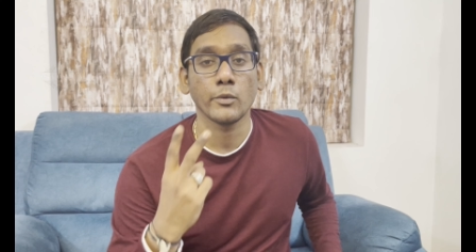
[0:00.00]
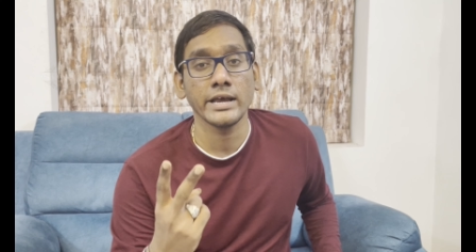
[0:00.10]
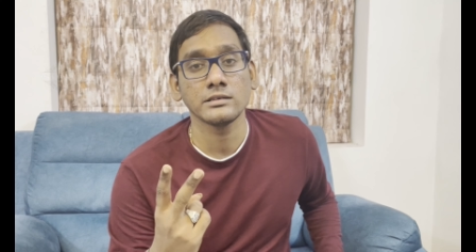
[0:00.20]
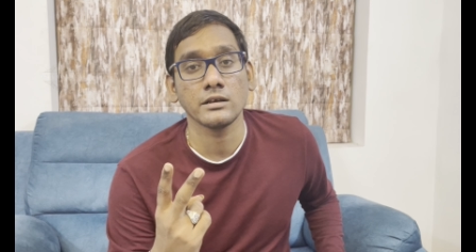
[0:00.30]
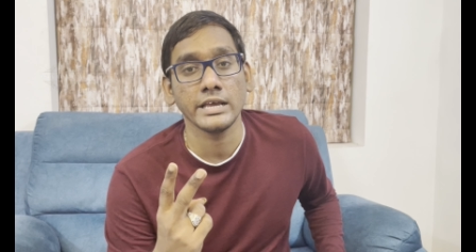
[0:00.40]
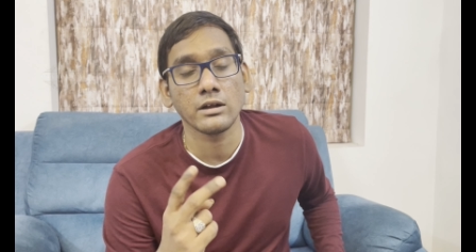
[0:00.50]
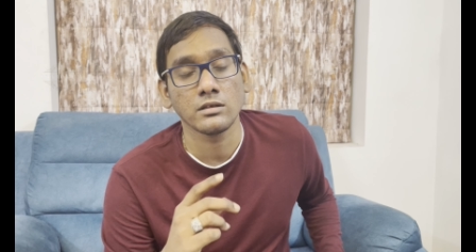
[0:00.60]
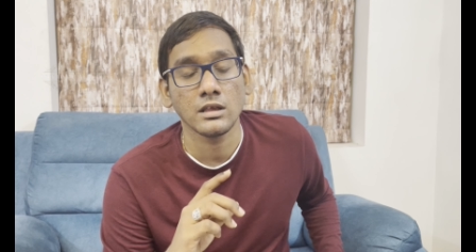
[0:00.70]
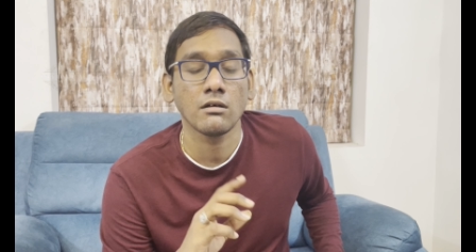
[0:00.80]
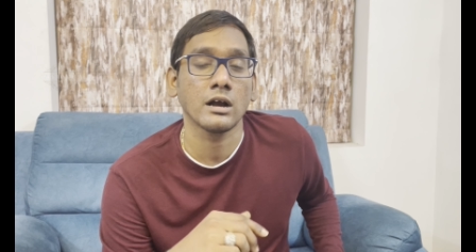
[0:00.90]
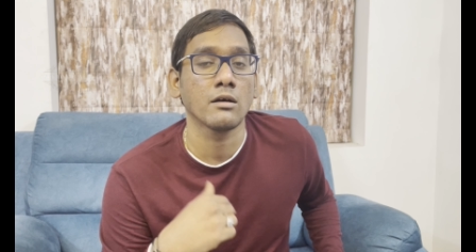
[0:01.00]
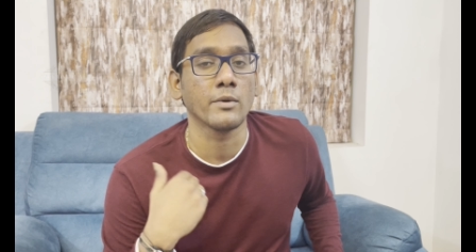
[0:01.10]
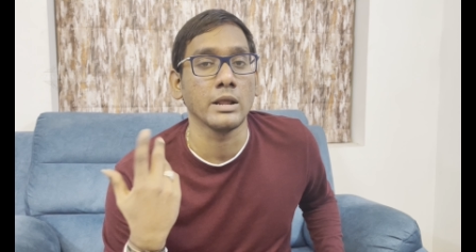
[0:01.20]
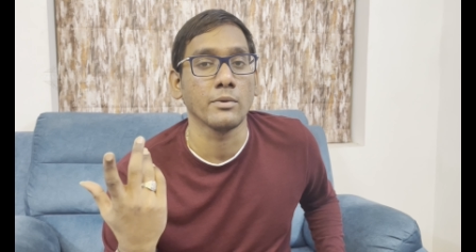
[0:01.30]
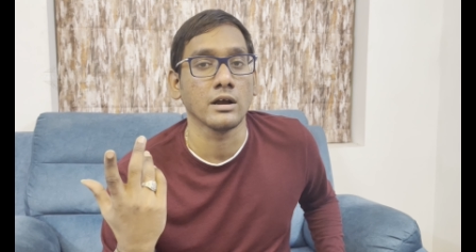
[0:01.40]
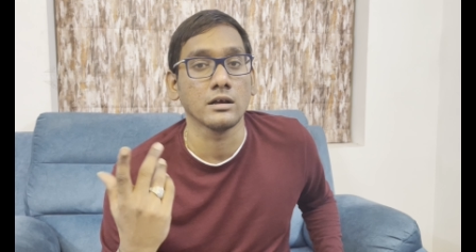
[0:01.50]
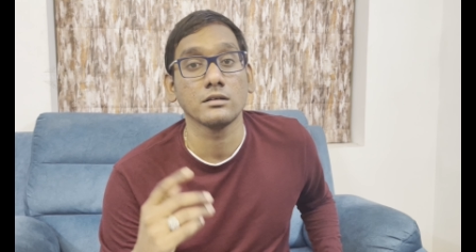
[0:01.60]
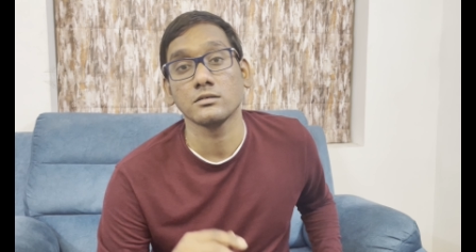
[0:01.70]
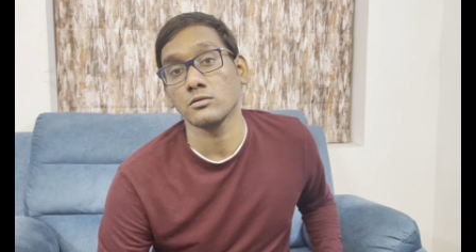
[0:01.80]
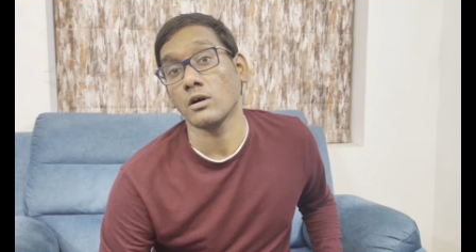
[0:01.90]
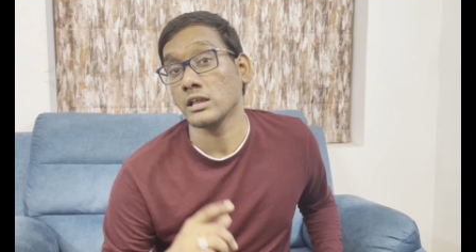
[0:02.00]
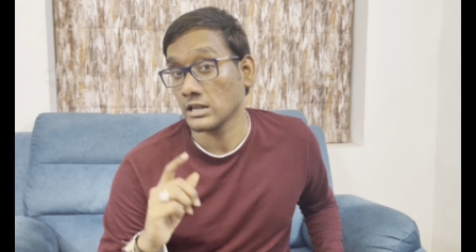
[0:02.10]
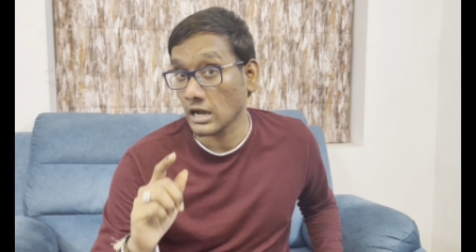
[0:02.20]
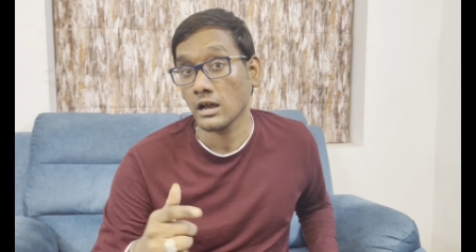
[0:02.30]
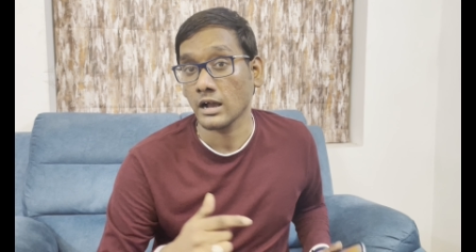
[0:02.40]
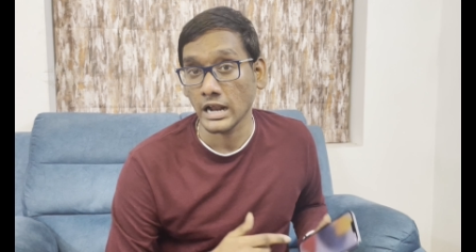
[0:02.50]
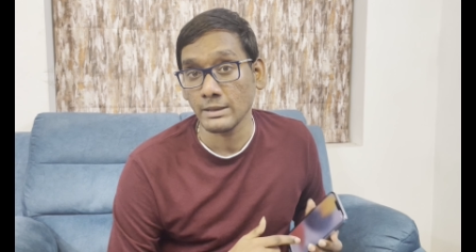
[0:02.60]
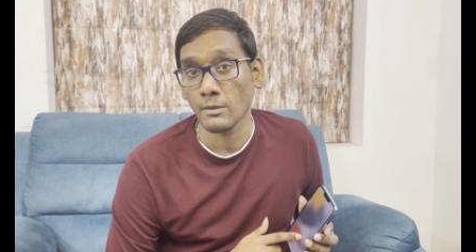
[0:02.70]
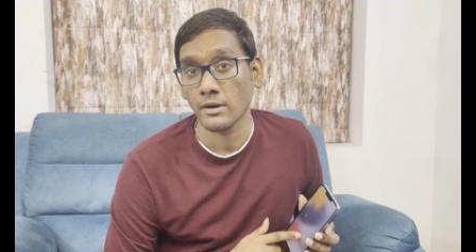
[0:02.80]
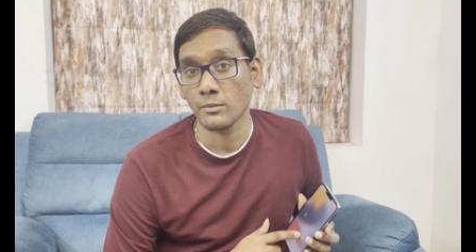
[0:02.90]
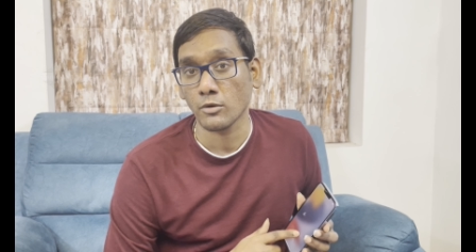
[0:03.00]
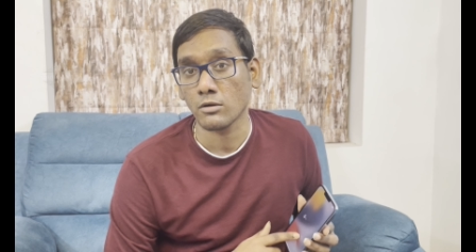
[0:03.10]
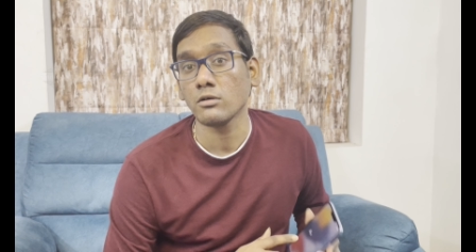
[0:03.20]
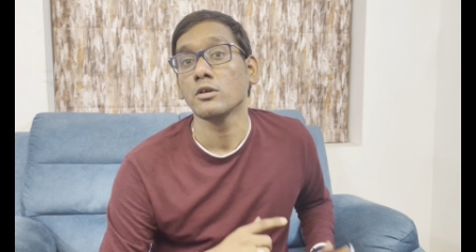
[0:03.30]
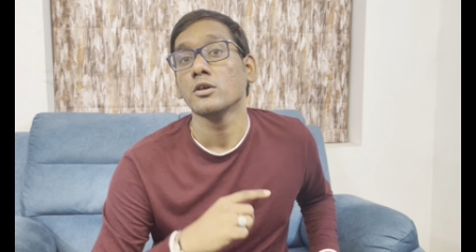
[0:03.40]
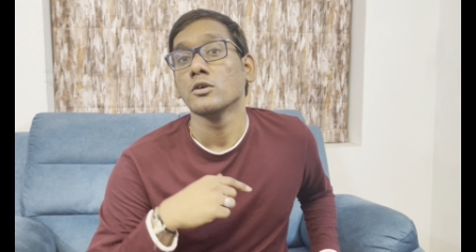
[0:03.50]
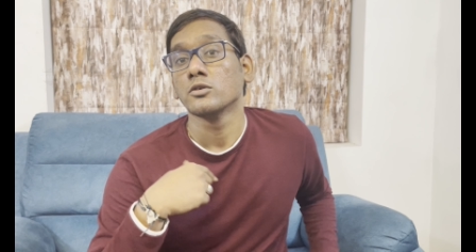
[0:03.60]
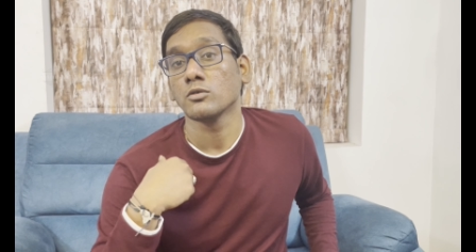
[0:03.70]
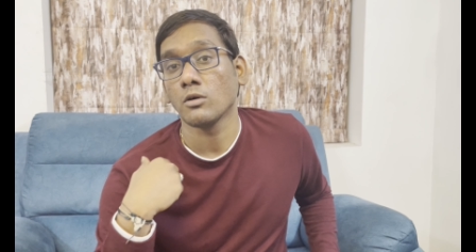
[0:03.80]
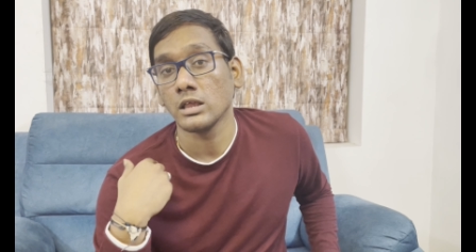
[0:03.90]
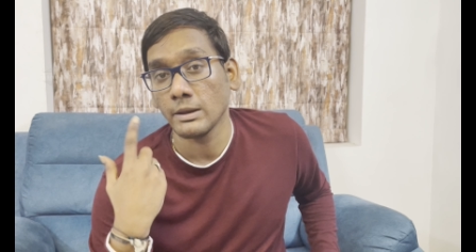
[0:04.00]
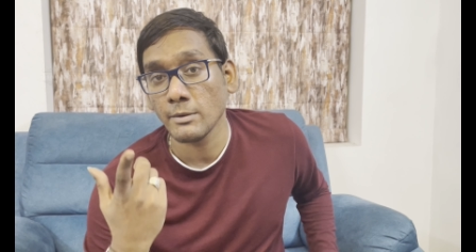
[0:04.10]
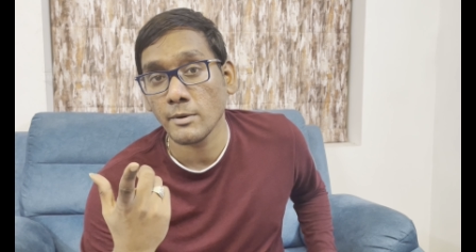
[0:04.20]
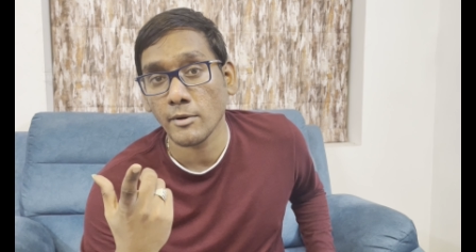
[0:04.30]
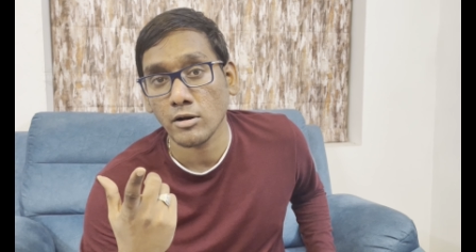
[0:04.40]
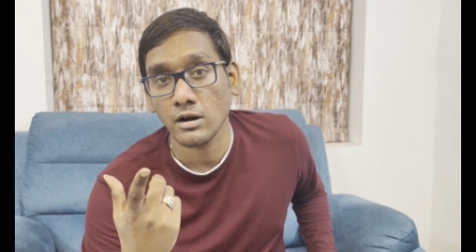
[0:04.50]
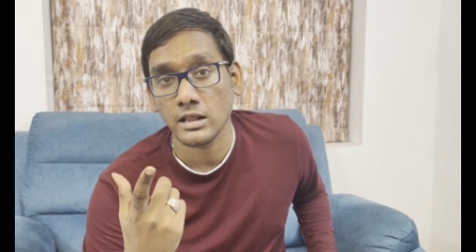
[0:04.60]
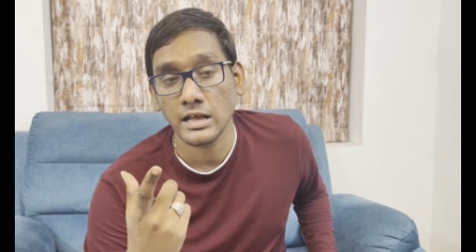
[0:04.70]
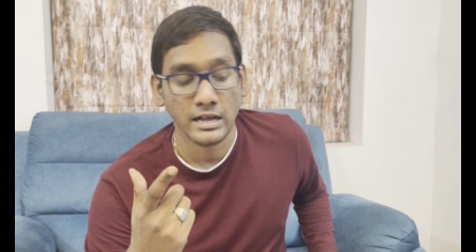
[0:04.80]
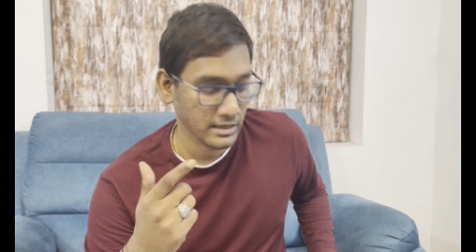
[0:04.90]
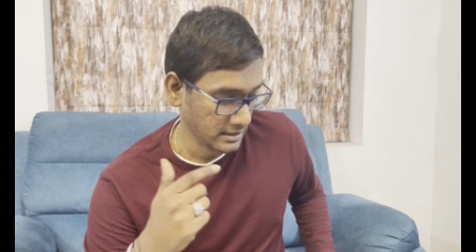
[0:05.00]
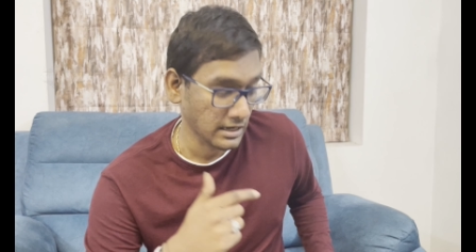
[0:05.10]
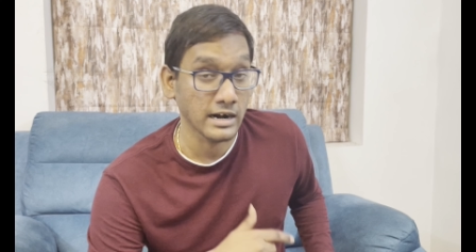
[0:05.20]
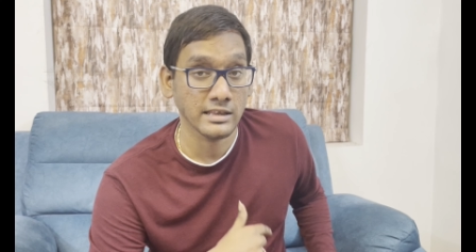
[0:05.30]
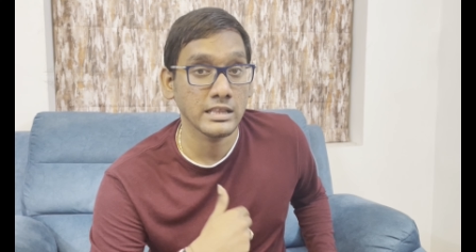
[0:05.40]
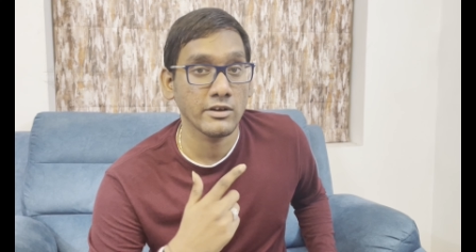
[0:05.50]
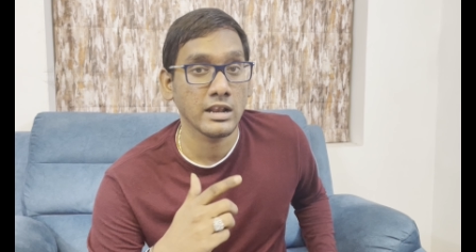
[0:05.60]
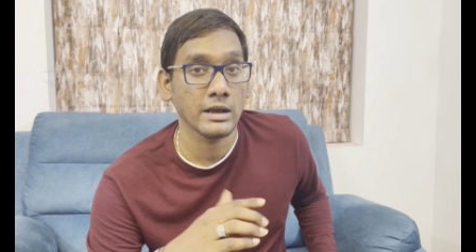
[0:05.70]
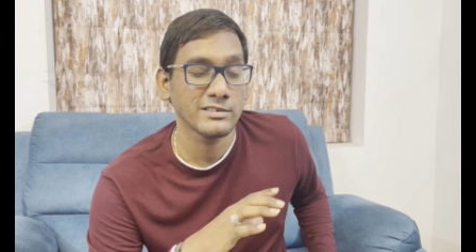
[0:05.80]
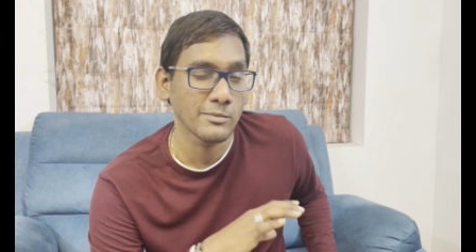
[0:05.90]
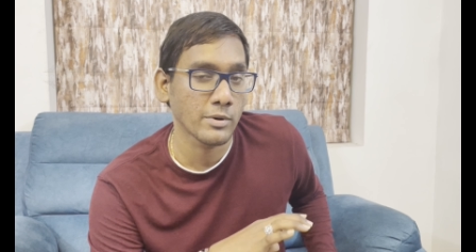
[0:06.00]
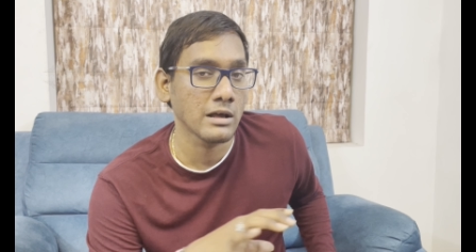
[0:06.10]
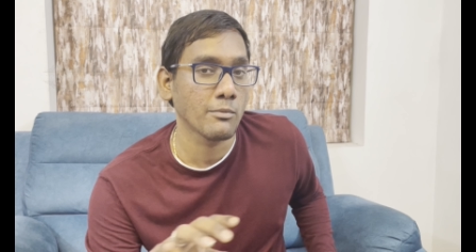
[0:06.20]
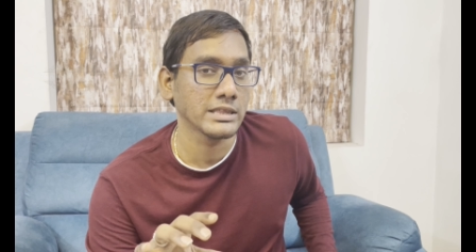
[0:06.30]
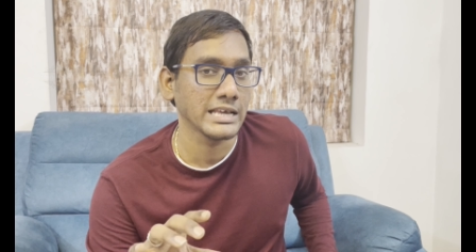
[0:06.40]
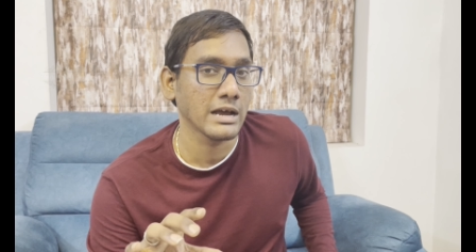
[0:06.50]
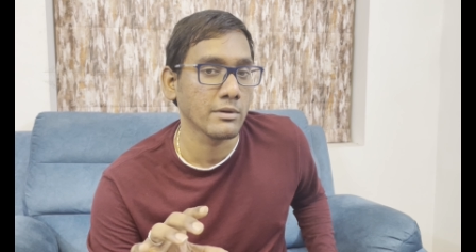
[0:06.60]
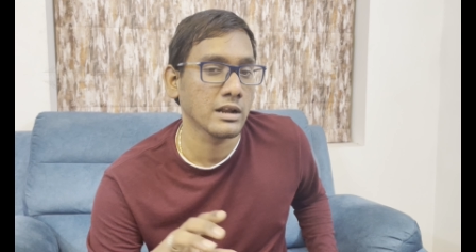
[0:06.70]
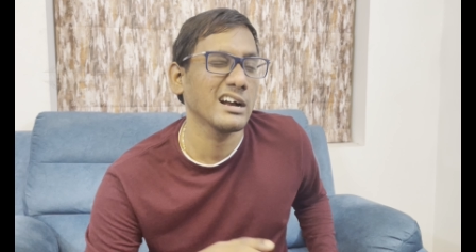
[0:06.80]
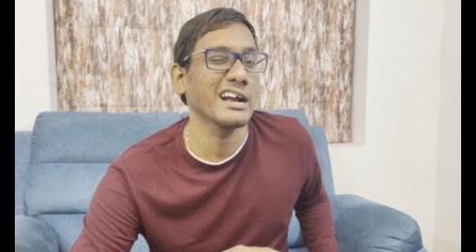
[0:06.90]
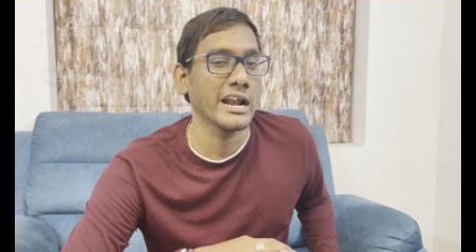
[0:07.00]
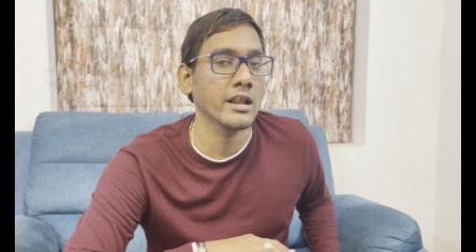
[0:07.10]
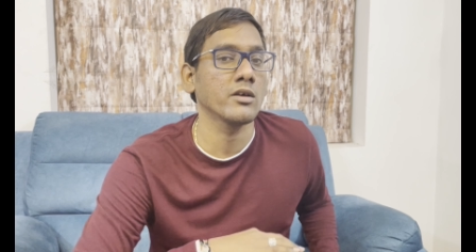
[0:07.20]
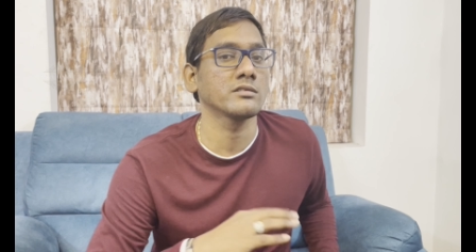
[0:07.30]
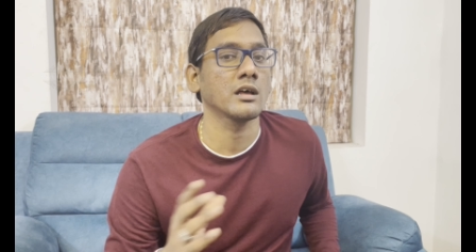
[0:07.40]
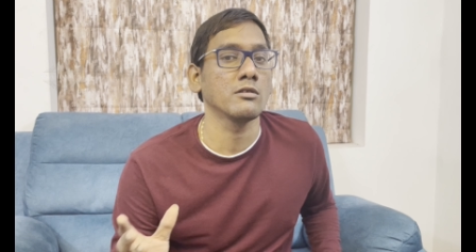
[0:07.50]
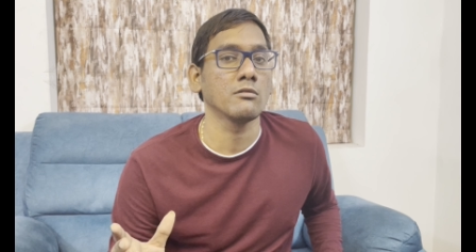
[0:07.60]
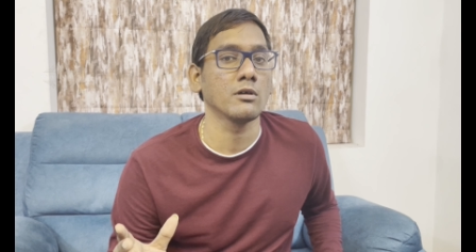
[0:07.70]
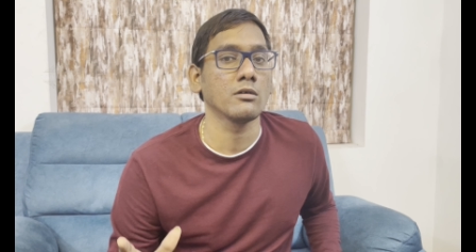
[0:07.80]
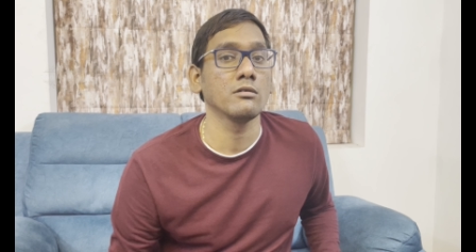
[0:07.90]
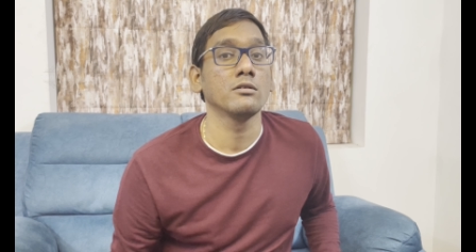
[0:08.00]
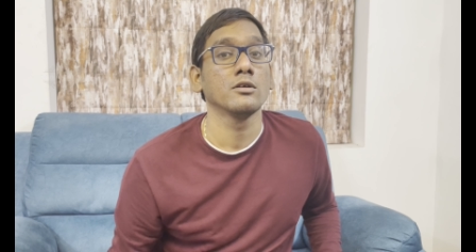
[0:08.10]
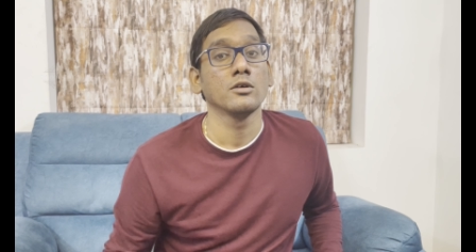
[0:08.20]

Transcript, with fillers: ட்வைஸ் இயர் வந்து அவங்க கால் பண்ணிப்பாங்க ஸோ அது நாங்கள் கண்டிப்பாக பண்ண போகிறோம் ஸோ அது எப்படி இப்படி பண்ணுறோன்றதை அடுத்தடுத்த வீடியோ நீங்கள் ஸ்கிப் பண்ணாமல் பார்த்தீங்க அப்படின்னா கண்டினியூஸாக அதுவும் வரும்